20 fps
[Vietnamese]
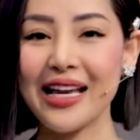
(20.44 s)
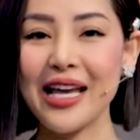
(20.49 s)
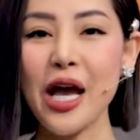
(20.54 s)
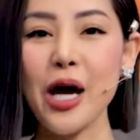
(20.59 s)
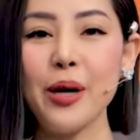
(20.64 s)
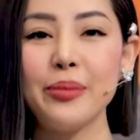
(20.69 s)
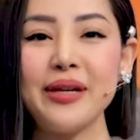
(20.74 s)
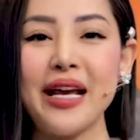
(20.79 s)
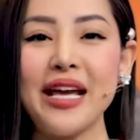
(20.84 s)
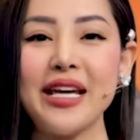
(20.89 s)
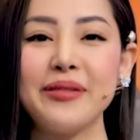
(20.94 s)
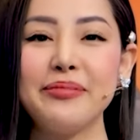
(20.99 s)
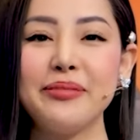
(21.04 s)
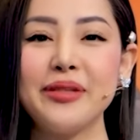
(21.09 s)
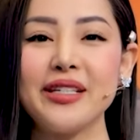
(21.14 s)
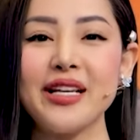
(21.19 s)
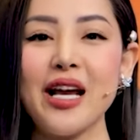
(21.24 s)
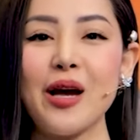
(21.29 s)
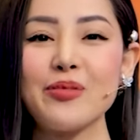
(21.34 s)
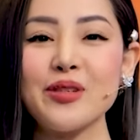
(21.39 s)
Ngày hôm nay
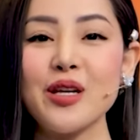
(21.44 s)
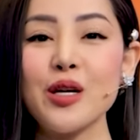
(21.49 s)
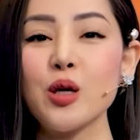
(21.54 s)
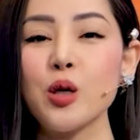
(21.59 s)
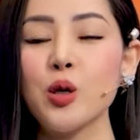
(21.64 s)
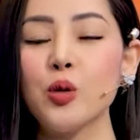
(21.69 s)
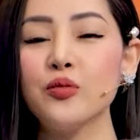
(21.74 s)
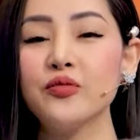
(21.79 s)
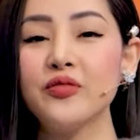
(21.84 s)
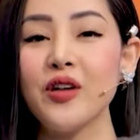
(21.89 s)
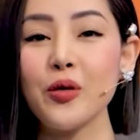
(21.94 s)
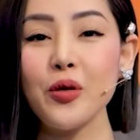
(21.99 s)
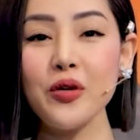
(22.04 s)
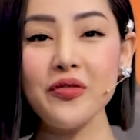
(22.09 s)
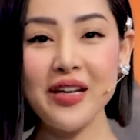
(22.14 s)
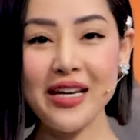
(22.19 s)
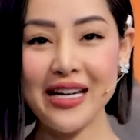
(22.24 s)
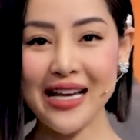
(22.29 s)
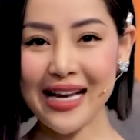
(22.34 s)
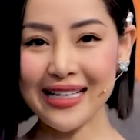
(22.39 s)
Minh Ngọc sẽ cùng với
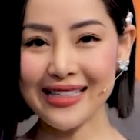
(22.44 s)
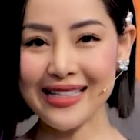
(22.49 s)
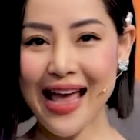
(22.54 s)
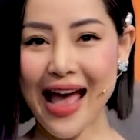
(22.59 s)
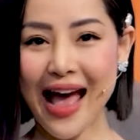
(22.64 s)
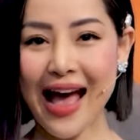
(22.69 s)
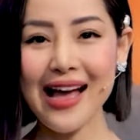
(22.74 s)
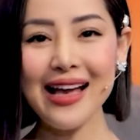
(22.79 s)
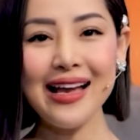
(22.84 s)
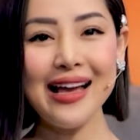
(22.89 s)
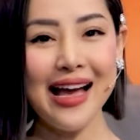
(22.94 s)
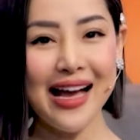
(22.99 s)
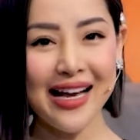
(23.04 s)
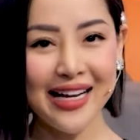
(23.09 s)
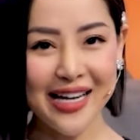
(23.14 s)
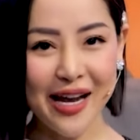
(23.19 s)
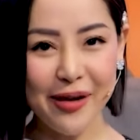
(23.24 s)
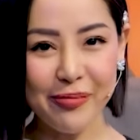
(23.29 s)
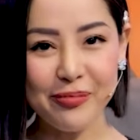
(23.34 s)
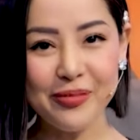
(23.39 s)
quý vị khán giả
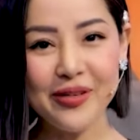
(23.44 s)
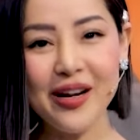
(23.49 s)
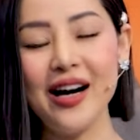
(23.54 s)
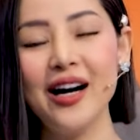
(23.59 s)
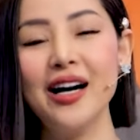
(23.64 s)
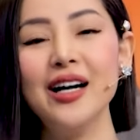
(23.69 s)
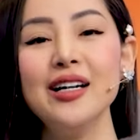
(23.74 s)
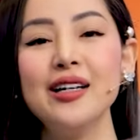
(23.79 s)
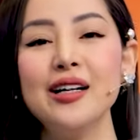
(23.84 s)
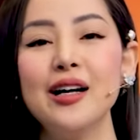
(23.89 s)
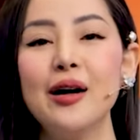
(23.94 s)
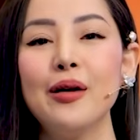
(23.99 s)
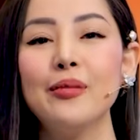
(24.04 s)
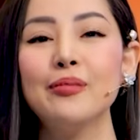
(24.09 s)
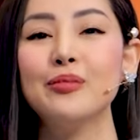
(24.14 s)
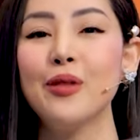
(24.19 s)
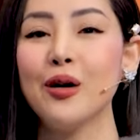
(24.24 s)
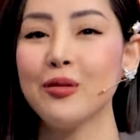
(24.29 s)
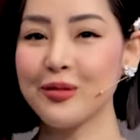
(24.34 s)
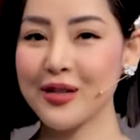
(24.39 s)
gặp gỡ
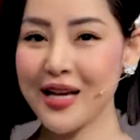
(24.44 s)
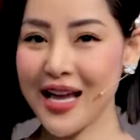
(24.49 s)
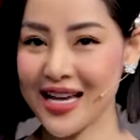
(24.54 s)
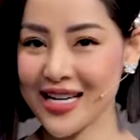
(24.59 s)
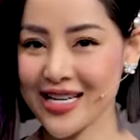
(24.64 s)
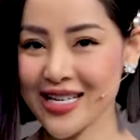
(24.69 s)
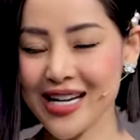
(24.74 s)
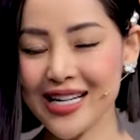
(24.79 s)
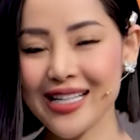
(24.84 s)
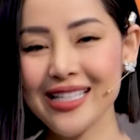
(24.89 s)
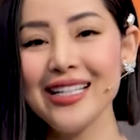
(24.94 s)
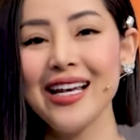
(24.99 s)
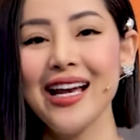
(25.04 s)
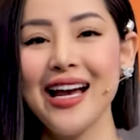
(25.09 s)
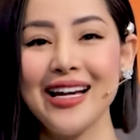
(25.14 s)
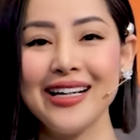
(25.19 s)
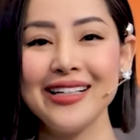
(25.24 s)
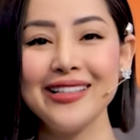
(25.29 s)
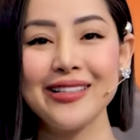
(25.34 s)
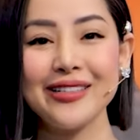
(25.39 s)
một nghệ sĩ
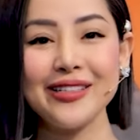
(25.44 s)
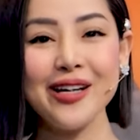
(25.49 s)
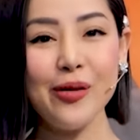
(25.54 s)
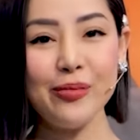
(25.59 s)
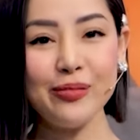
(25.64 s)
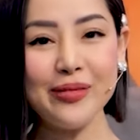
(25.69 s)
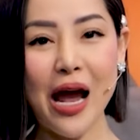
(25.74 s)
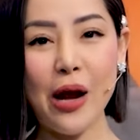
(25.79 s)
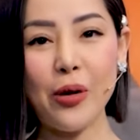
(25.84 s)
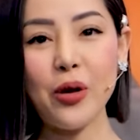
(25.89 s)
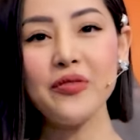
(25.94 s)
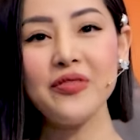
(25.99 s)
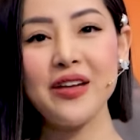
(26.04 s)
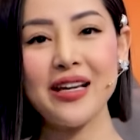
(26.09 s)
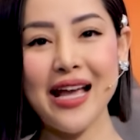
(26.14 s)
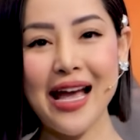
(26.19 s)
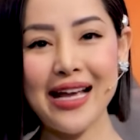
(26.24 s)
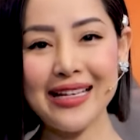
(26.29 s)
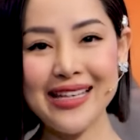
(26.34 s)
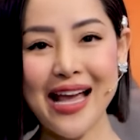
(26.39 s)
được đông đảo các
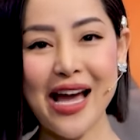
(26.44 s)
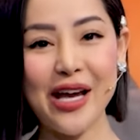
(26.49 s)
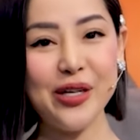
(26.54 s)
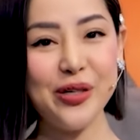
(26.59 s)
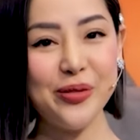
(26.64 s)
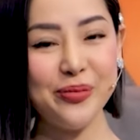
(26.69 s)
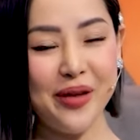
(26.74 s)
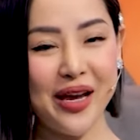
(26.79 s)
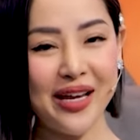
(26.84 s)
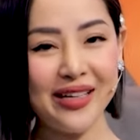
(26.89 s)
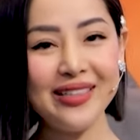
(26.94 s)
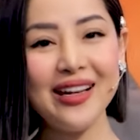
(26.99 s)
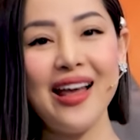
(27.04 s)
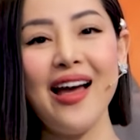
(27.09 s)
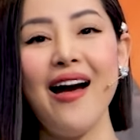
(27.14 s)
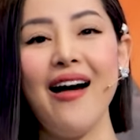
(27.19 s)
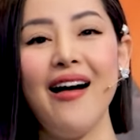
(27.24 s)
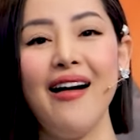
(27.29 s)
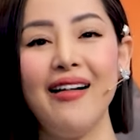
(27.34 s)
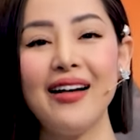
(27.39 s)
vị khán giả yêu mến
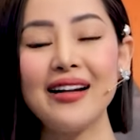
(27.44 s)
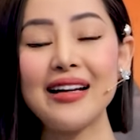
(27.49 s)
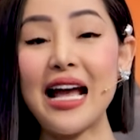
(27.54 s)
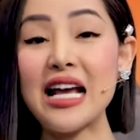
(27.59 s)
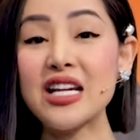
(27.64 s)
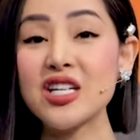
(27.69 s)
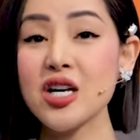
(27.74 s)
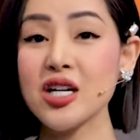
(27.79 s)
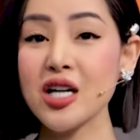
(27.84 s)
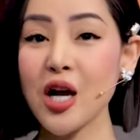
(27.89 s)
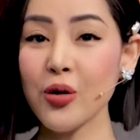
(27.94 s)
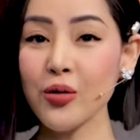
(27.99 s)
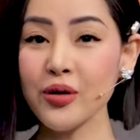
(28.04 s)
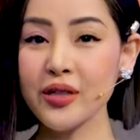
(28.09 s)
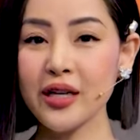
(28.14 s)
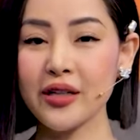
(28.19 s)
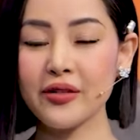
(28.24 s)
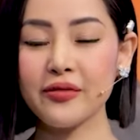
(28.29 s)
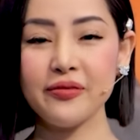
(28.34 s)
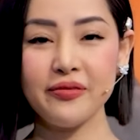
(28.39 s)
ở cả sân khấu
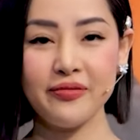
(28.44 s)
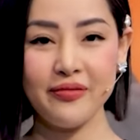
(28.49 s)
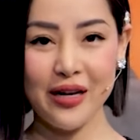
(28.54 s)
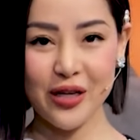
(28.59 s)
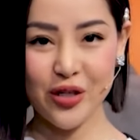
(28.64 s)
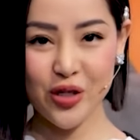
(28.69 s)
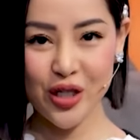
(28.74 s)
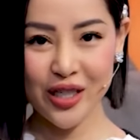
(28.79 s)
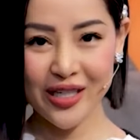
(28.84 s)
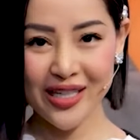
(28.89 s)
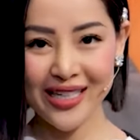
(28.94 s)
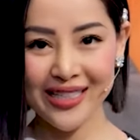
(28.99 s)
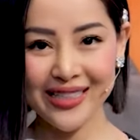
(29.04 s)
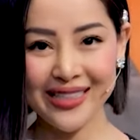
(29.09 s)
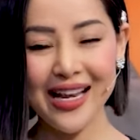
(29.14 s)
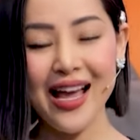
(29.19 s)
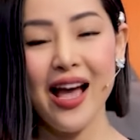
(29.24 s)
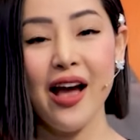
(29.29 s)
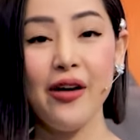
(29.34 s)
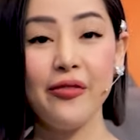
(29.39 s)
kịch và truyền
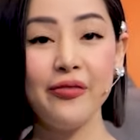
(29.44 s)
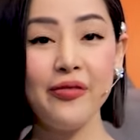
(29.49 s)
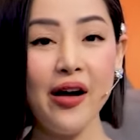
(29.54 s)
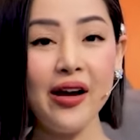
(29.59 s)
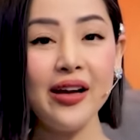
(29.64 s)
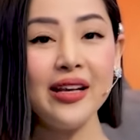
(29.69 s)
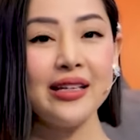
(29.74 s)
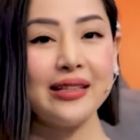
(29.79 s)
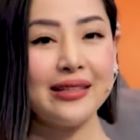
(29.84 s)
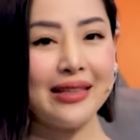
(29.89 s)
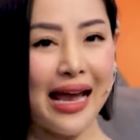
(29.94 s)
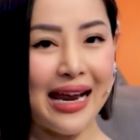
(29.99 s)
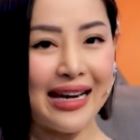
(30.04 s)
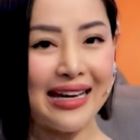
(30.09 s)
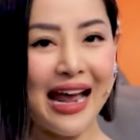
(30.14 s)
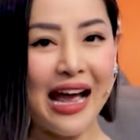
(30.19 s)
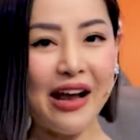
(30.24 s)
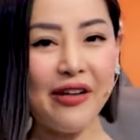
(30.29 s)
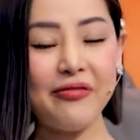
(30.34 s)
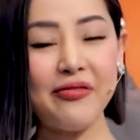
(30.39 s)
hình với
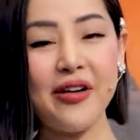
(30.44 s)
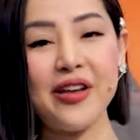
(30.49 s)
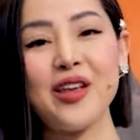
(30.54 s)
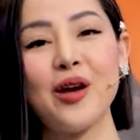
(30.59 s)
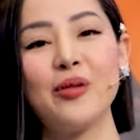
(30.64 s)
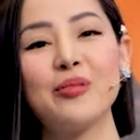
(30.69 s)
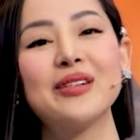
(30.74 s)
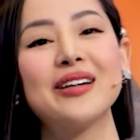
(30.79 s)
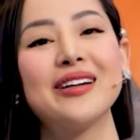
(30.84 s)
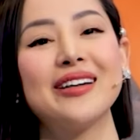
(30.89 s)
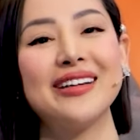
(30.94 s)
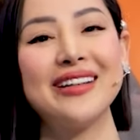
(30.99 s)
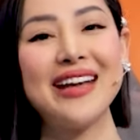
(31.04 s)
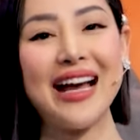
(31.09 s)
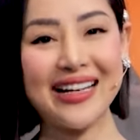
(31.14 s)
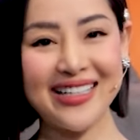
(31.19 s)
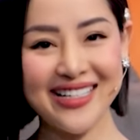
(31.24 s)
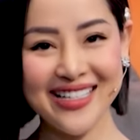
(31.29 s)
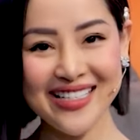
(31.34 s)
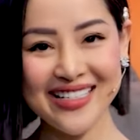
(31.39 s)
tài năng và giọng cười
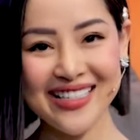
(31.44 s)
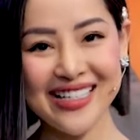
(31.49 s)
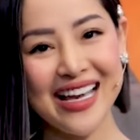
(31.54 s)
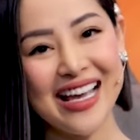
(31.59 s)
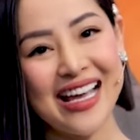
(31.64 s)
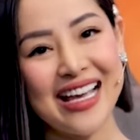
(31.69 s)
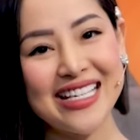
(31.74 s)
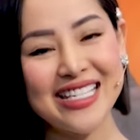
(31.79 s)
đặc trưng.